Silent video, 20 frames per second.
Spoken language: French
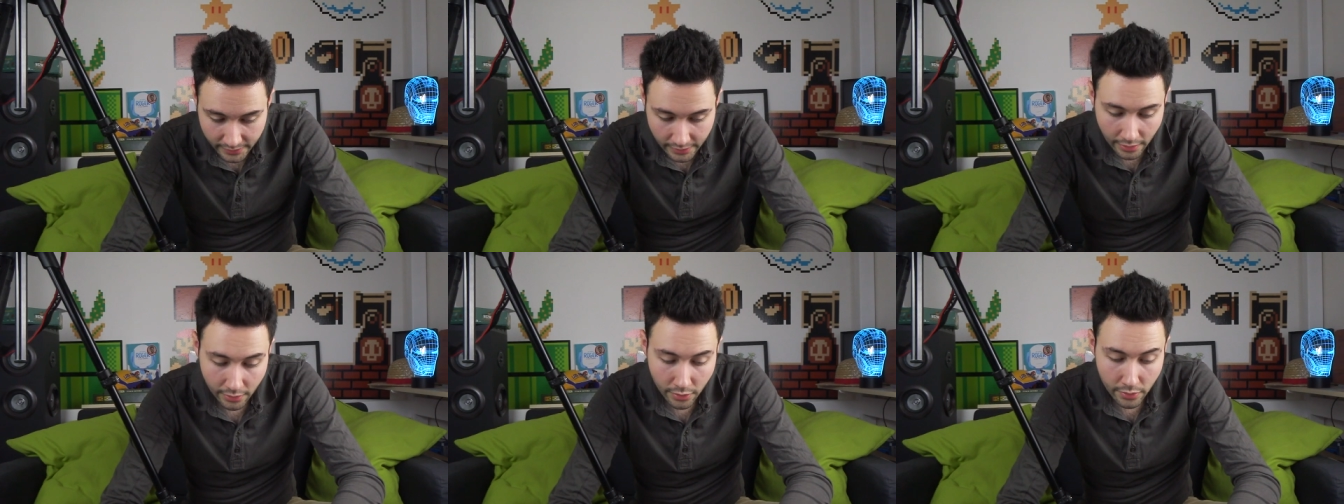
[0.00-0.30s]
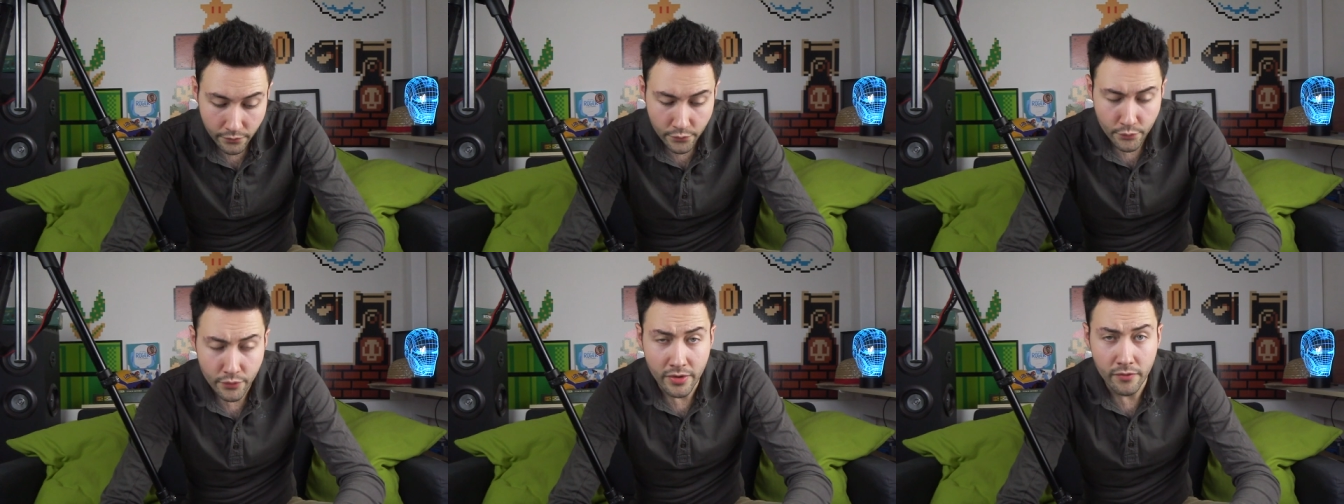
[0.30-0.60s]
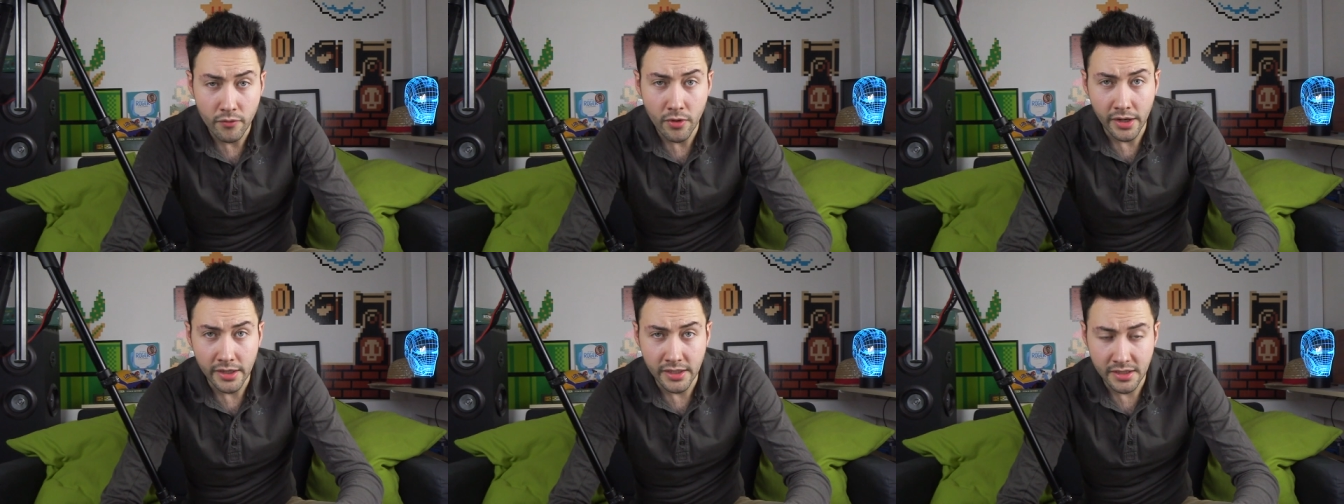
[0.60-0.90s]
Là, comme vous pouvez
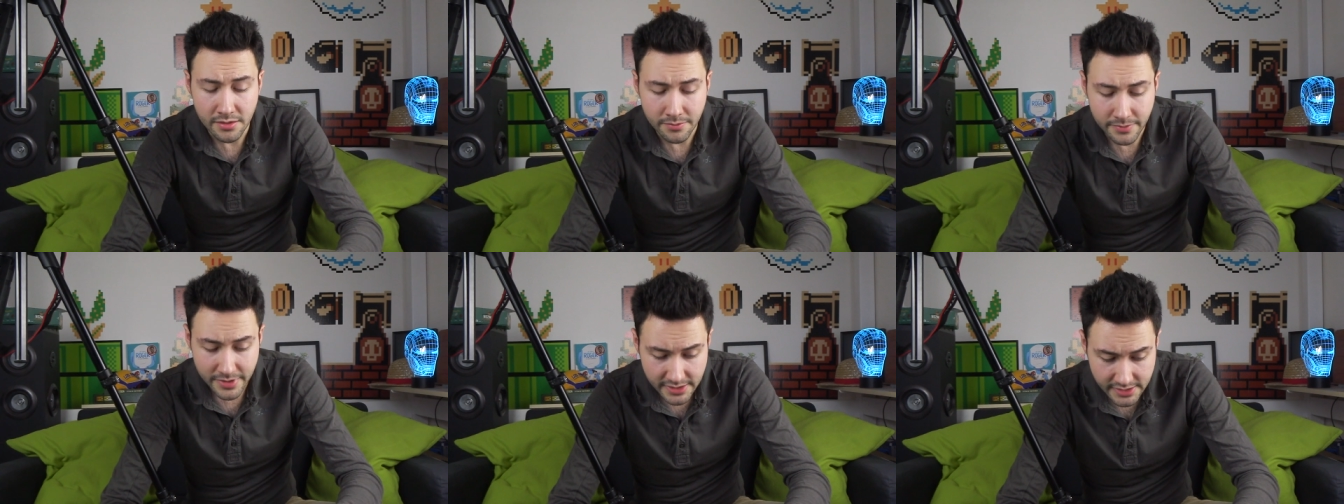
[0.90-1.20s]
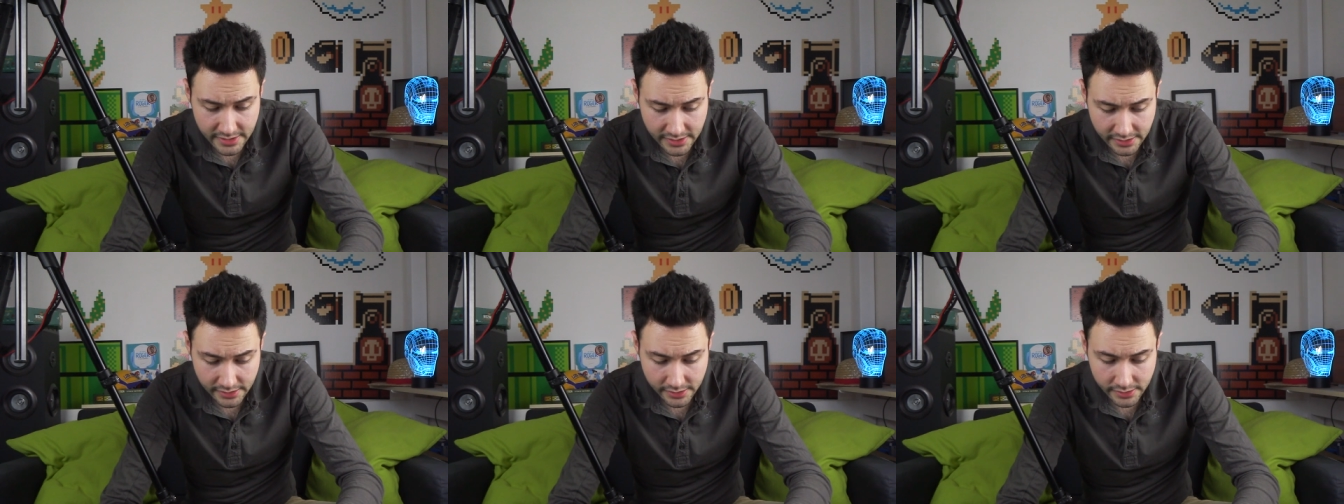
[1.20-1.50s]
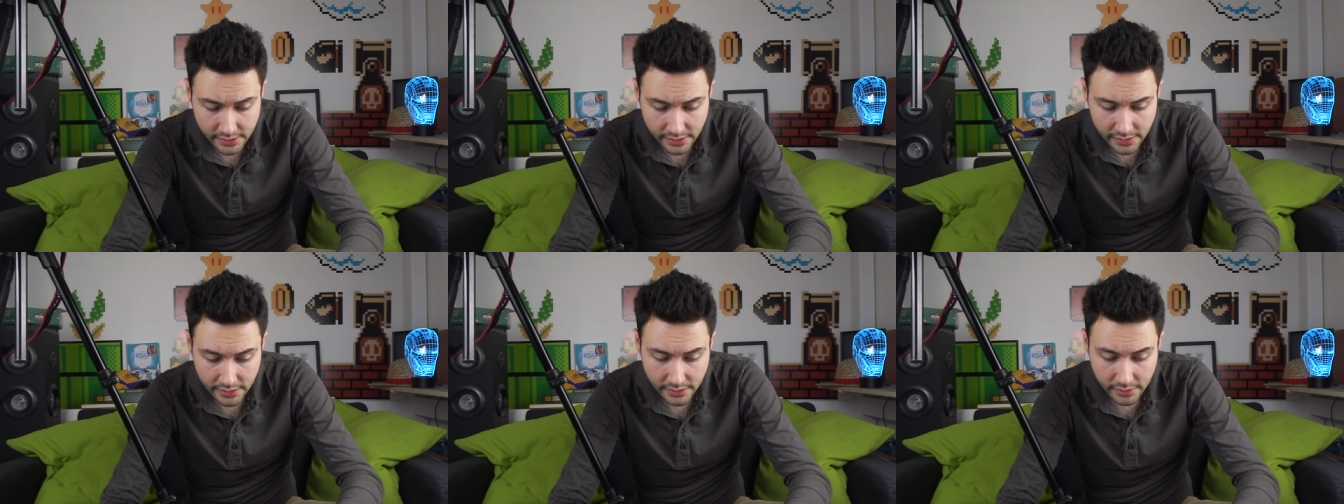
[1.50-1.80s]
le voir, il est
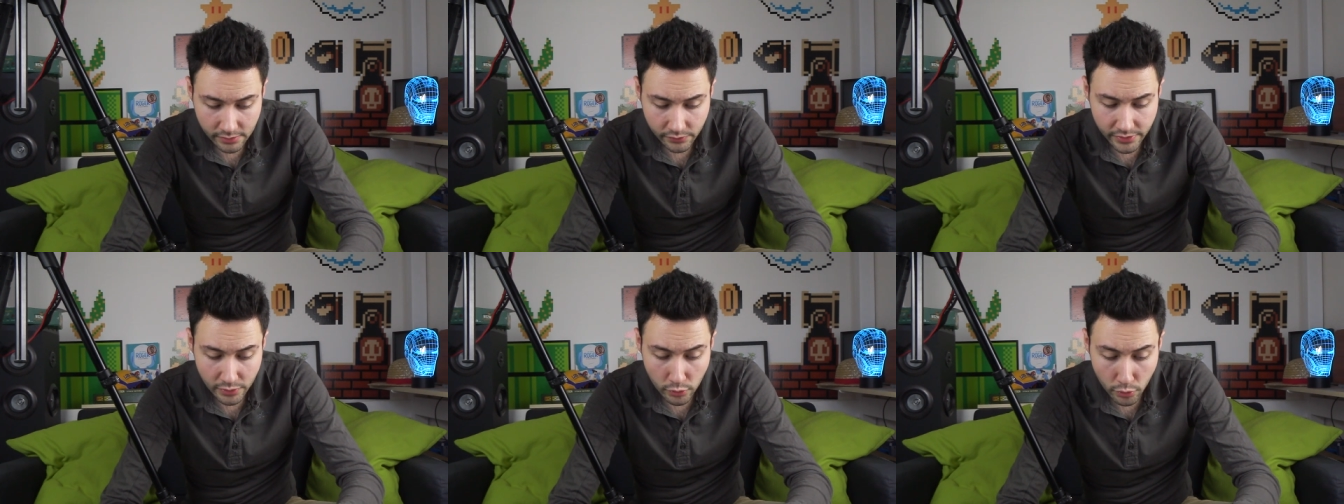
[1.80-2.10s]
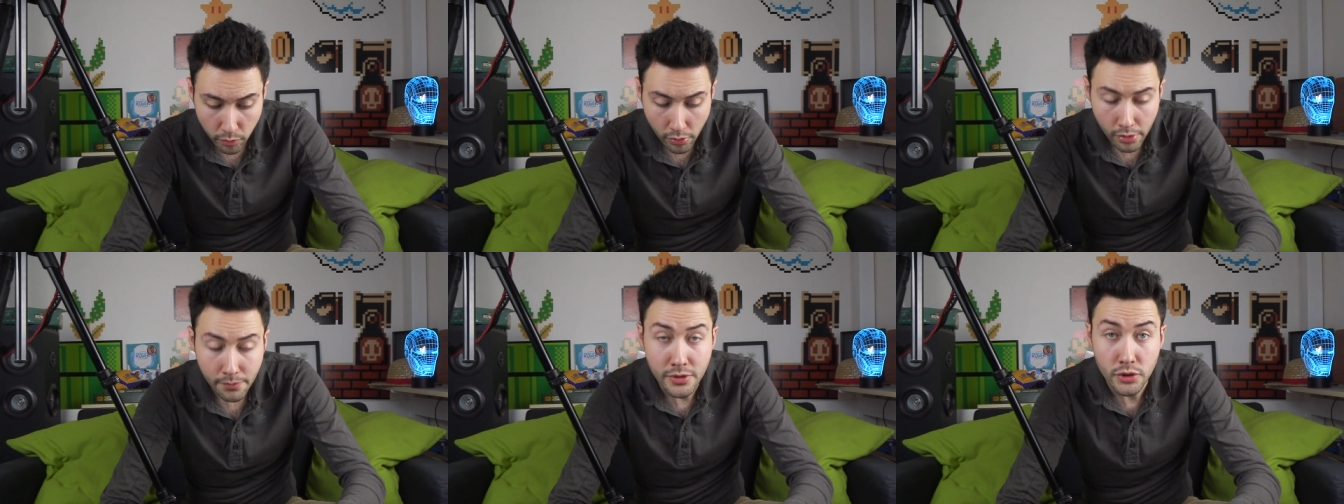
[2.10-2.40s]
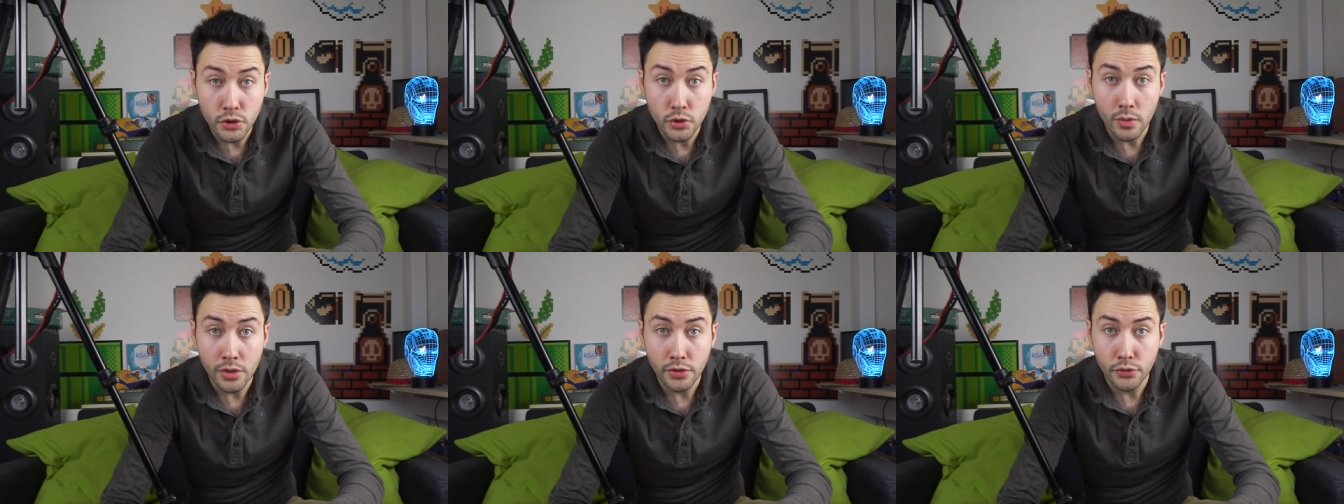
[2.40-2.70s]
midi et on est le
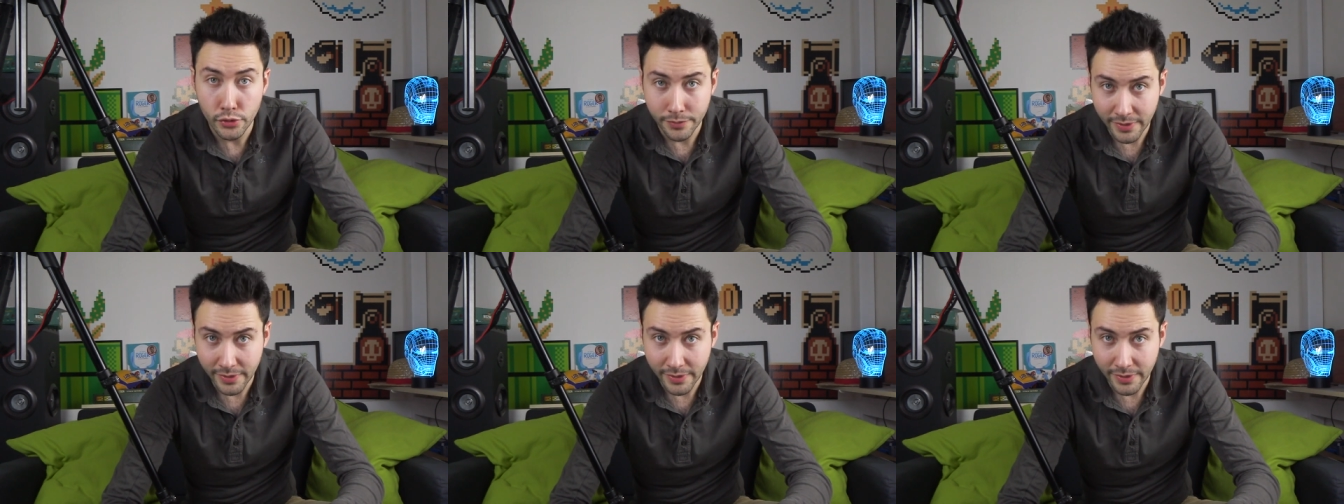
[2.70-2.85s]
1er juin